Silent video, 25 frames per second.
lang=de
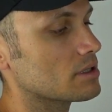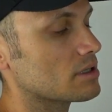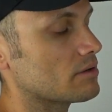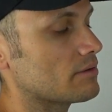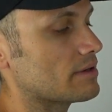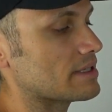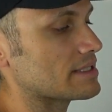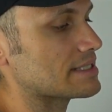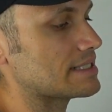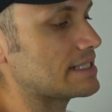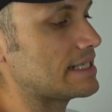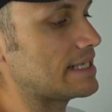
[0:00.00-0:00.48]

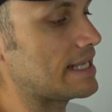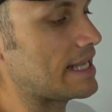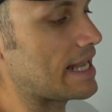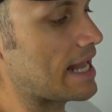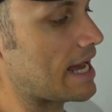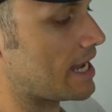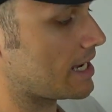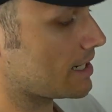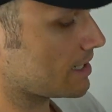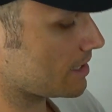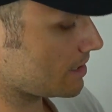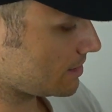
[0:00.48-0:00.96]
quasi
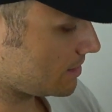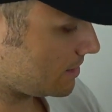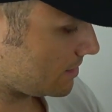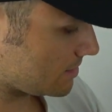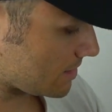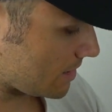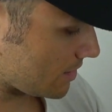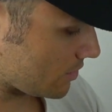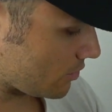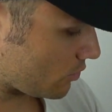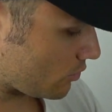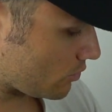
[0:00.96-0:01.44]
lagern. Hier
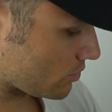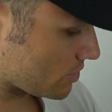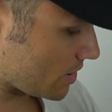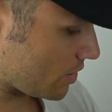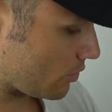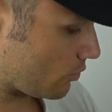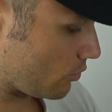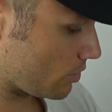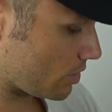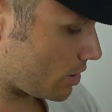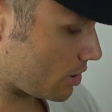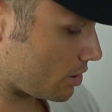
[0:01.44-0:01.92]
ist ein großer
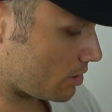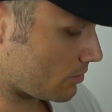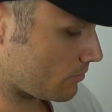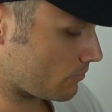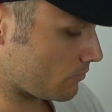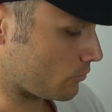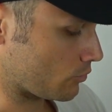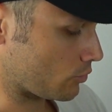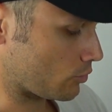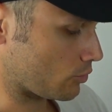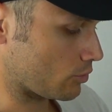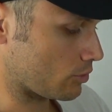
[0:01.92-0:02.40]

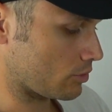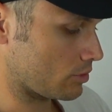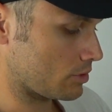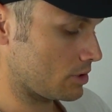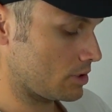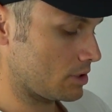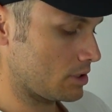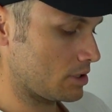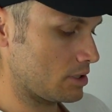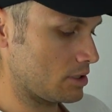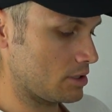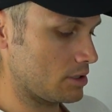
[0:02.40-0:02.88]
Hohlraum, wo
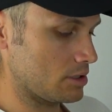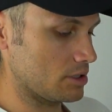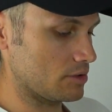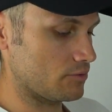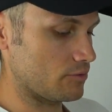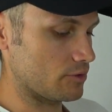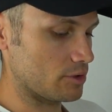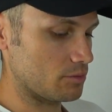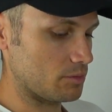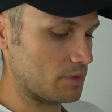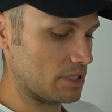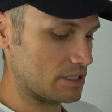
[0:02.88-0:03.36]
ich
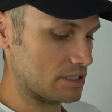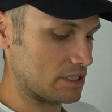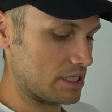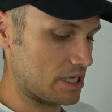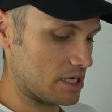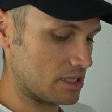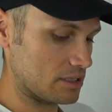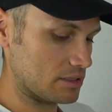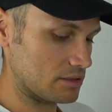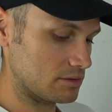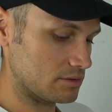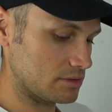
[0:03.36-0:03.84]
würde mal
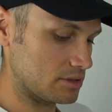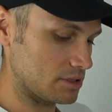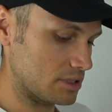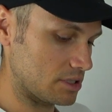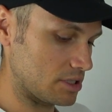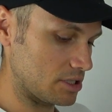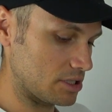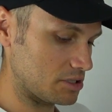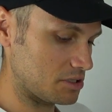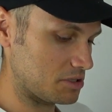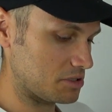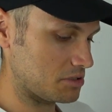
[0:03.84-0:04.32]
sagen, hier
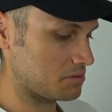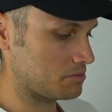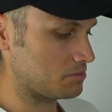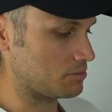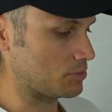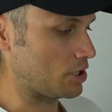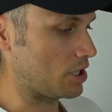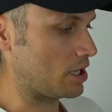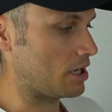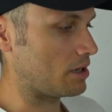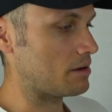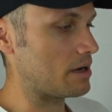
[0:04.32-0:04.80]
geht
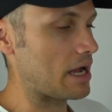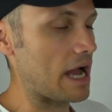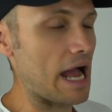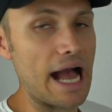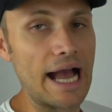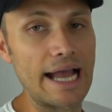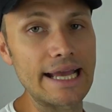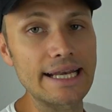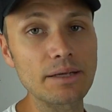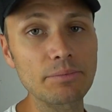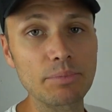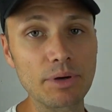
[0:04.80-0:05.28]
ja
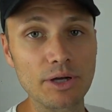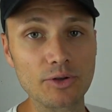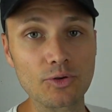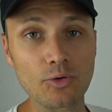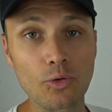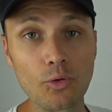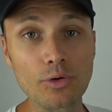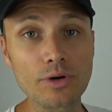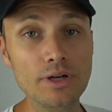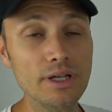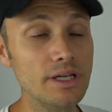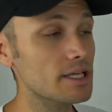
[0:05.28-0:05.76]
eine
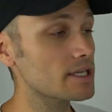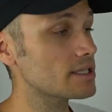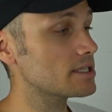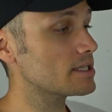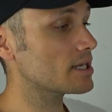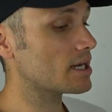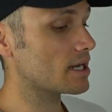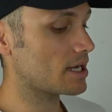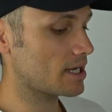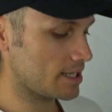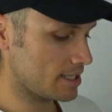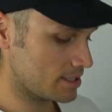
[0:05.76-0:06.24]
Patrone geht
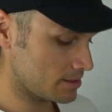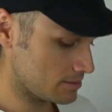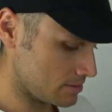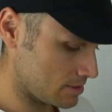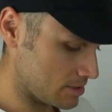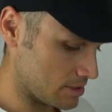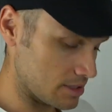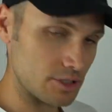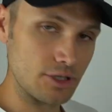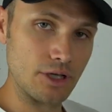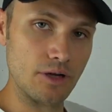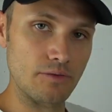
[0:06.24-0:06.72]
hier rein.
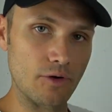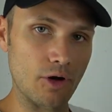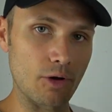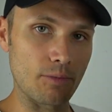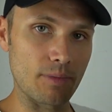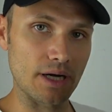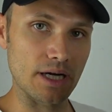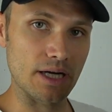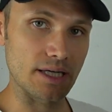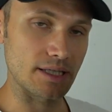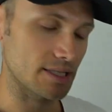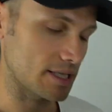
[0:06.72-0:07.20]
Das können wir auch
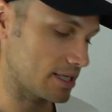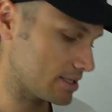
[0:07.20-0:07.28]
mal gleich